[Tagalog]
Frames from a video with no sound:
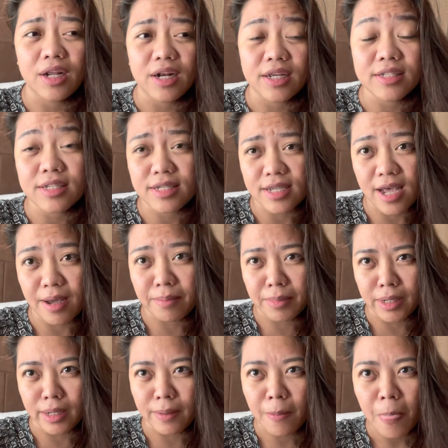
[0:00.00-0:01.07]
na
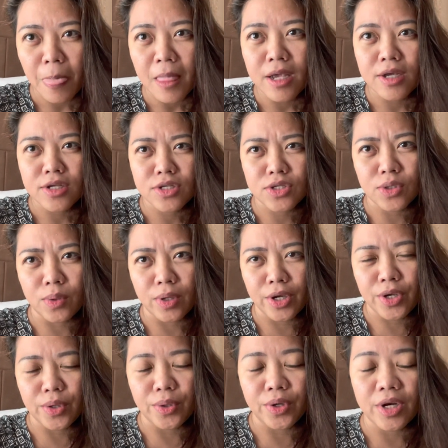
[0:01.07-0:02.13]
nagsasabi. So,
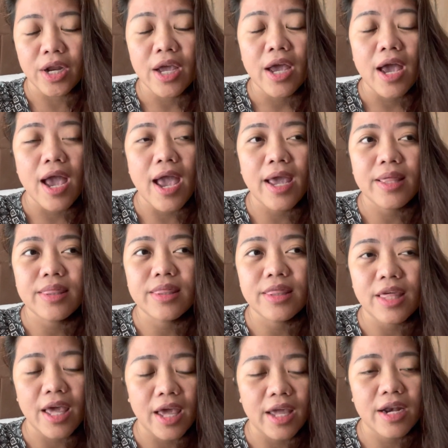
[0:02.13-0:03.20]
ayun.
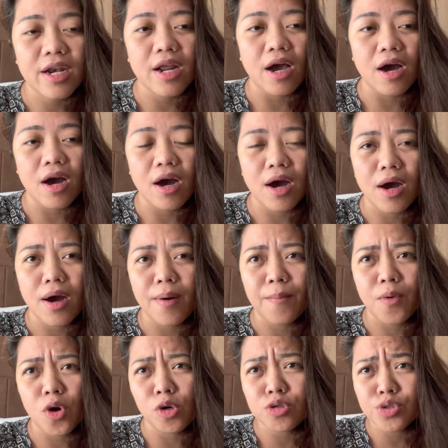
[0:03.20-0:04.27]
And then,
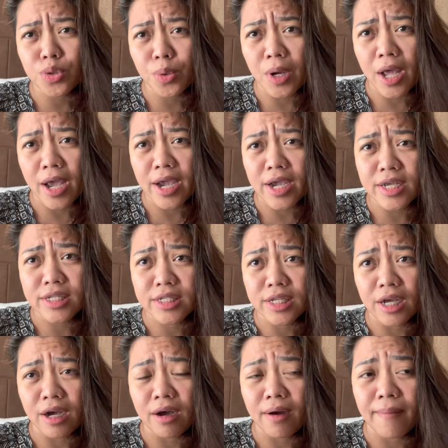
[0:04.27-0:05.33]
um, also guys,
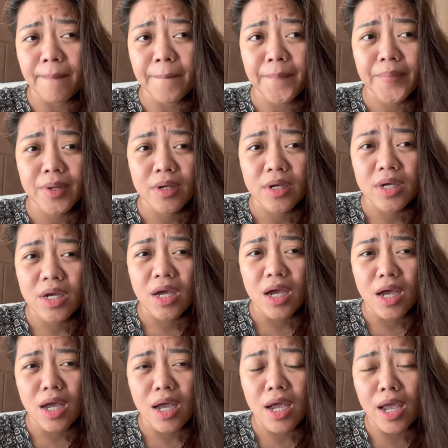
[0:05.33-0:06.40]
um,
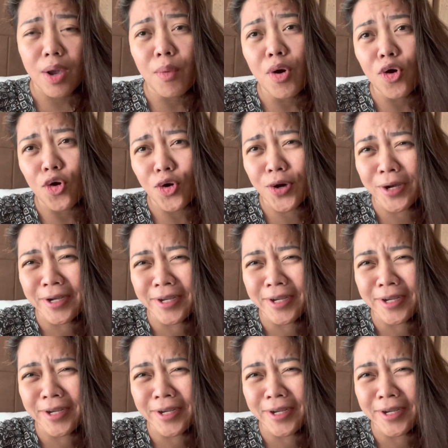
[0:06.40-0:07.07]
ewan ko.